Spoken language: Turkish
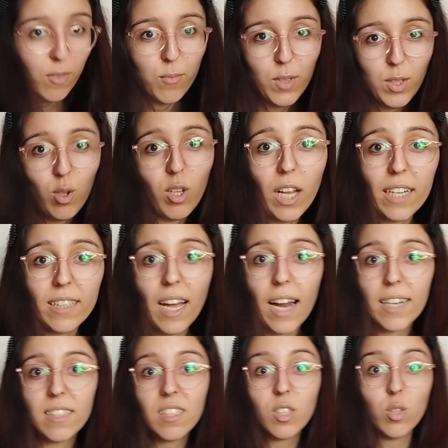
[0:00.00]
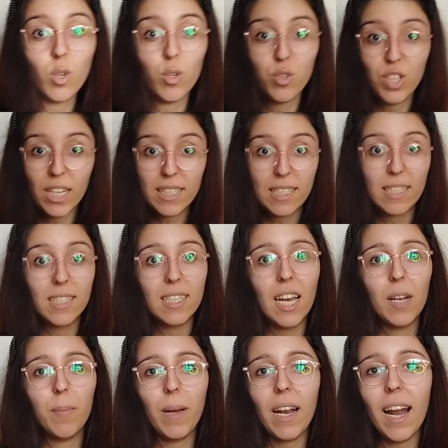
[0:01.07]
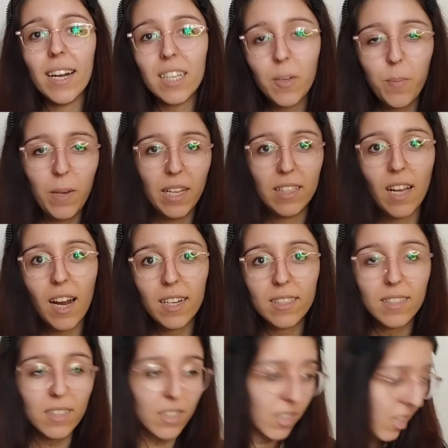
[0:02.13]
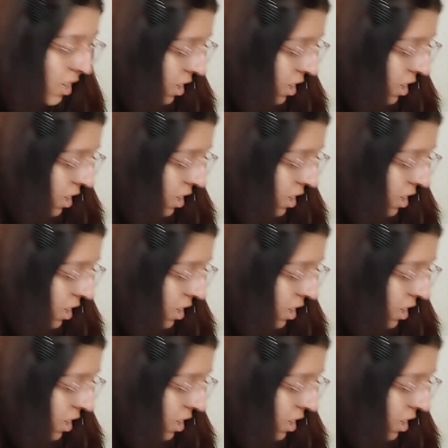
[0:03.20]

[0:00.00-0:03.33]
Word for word: videolarda artık göreceksiniz yani. Ben arka planı artık